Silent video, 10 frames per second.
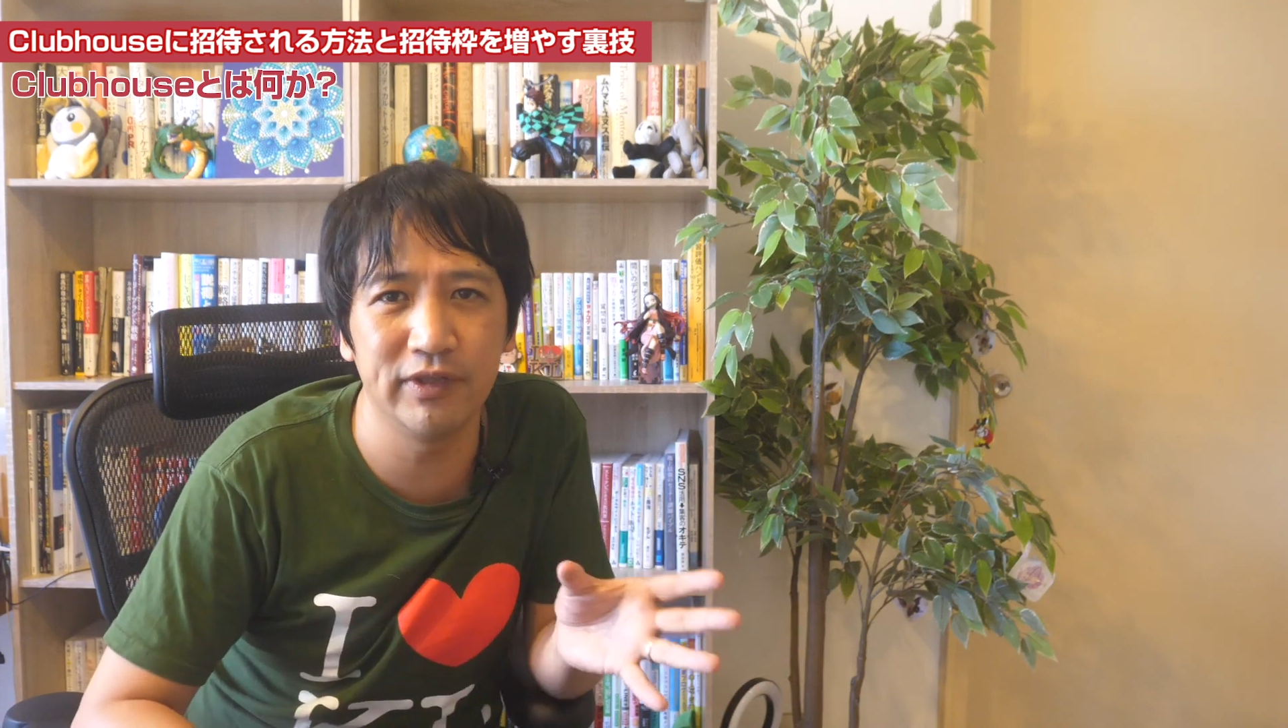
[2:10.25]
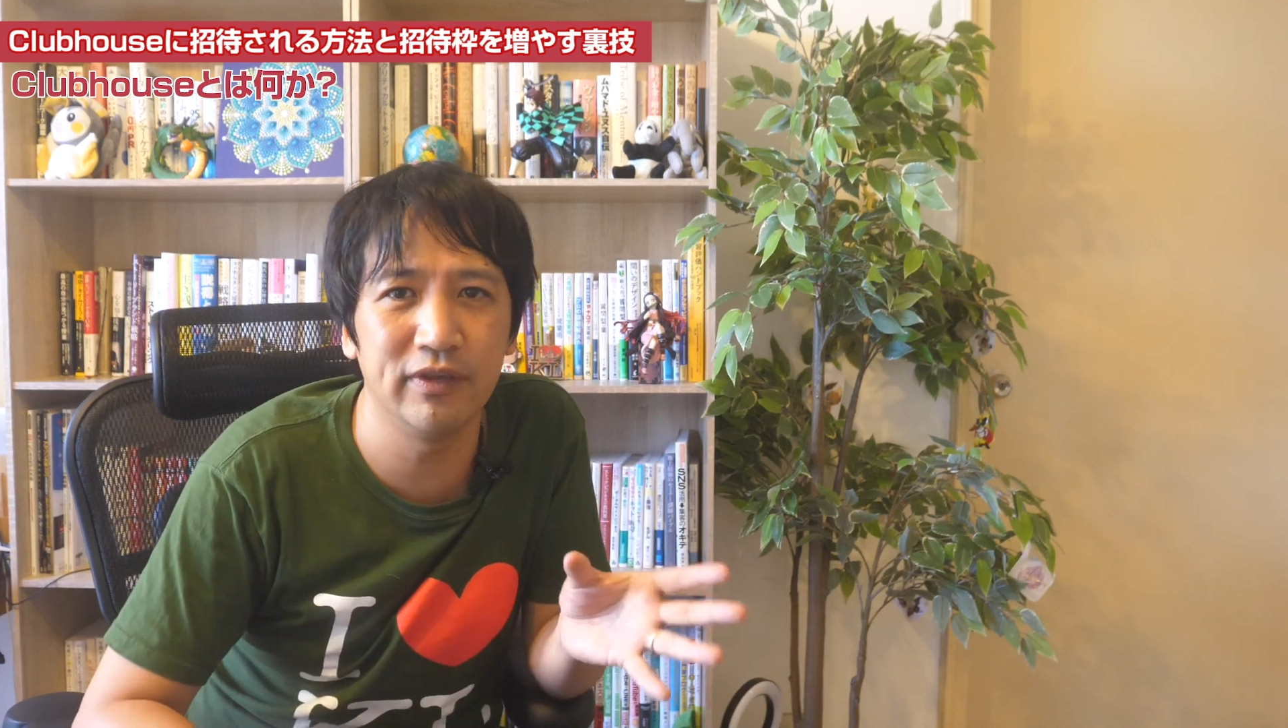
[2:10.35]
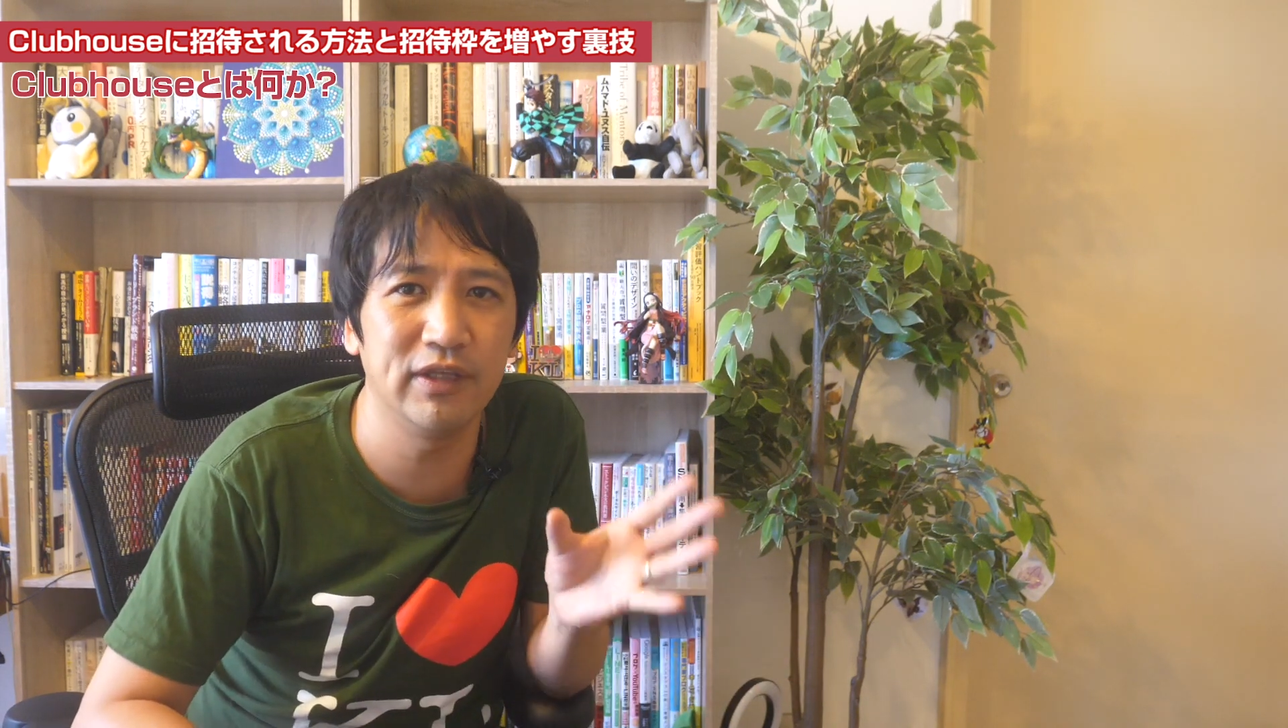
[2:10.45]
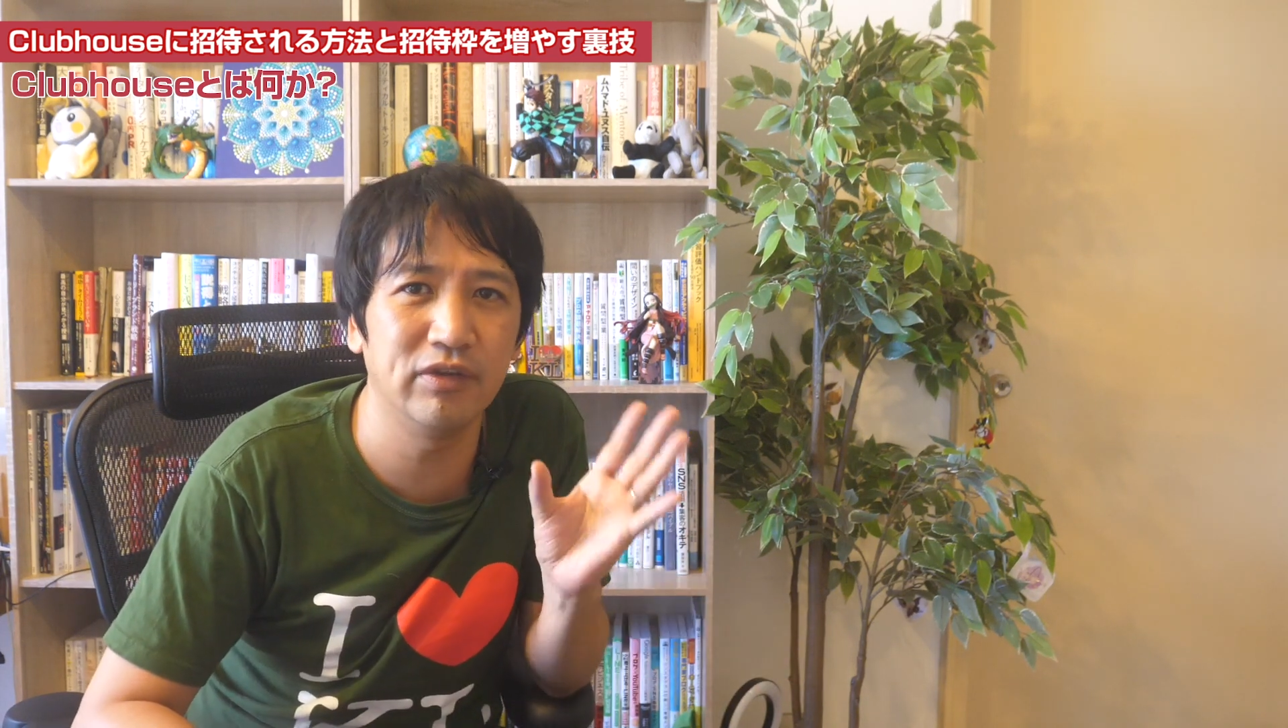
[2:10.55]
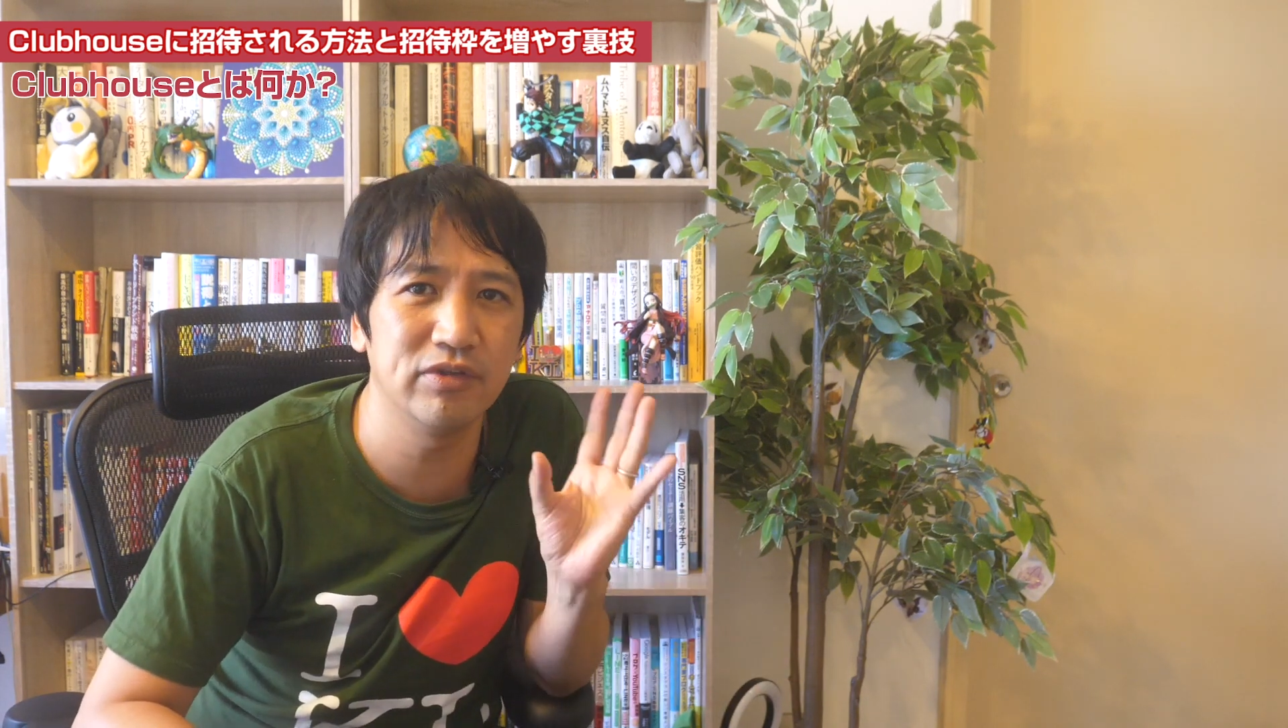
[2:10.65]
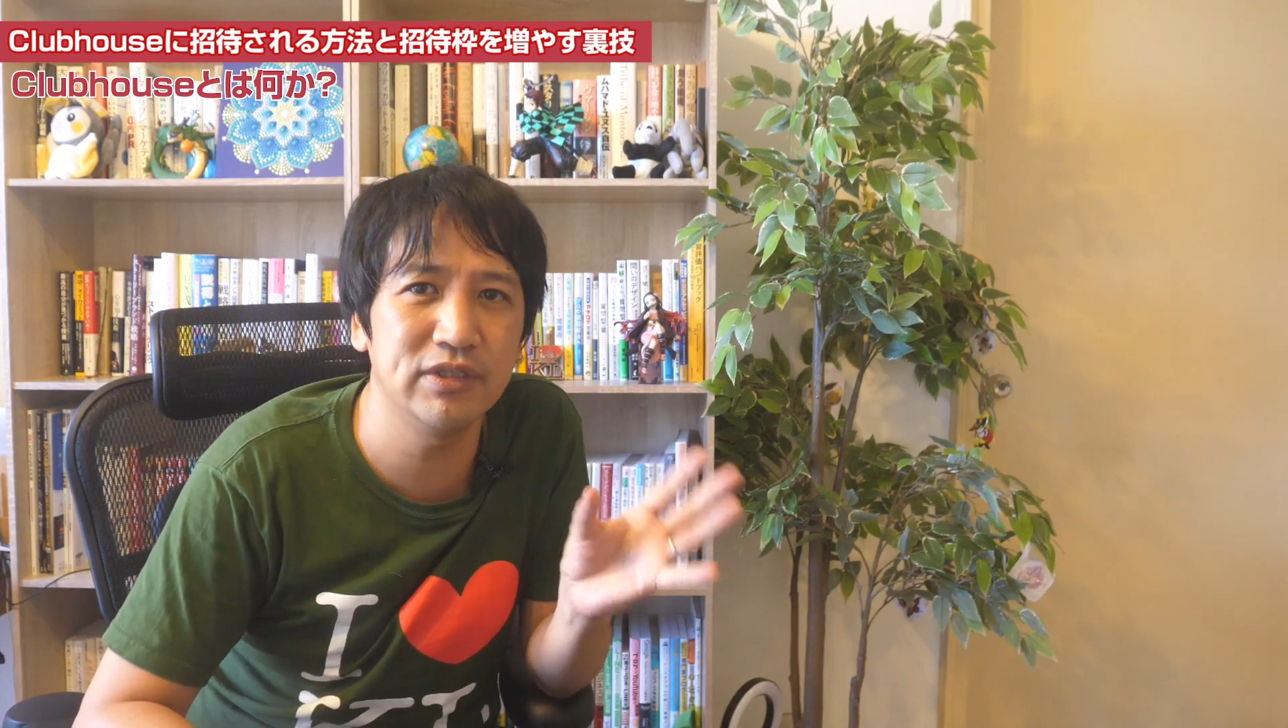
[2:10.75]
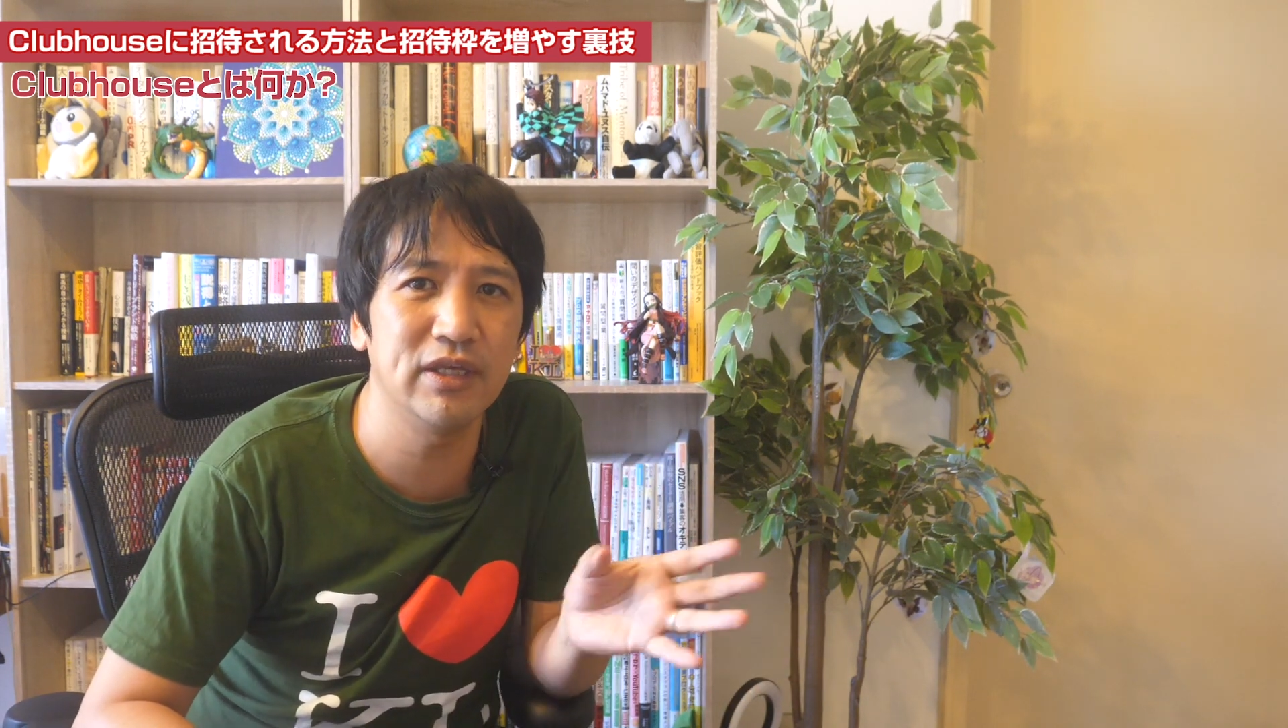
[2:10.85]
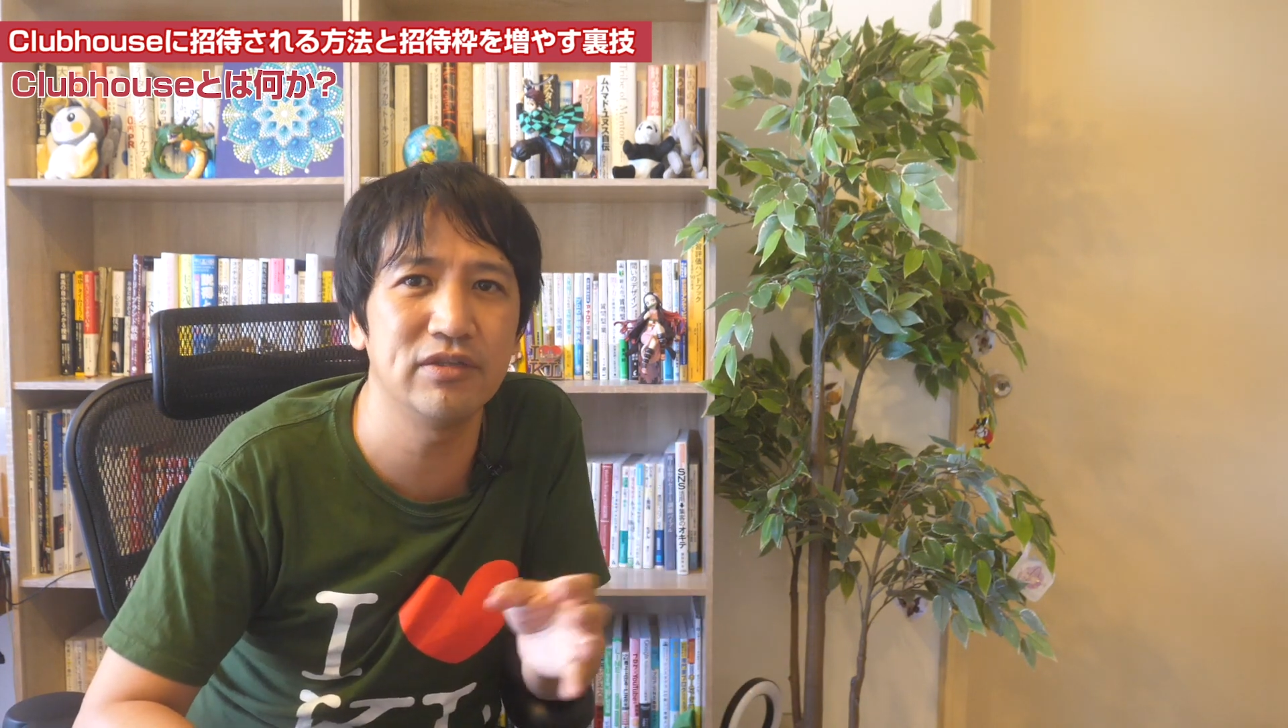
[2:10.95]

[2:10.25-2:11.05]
前提として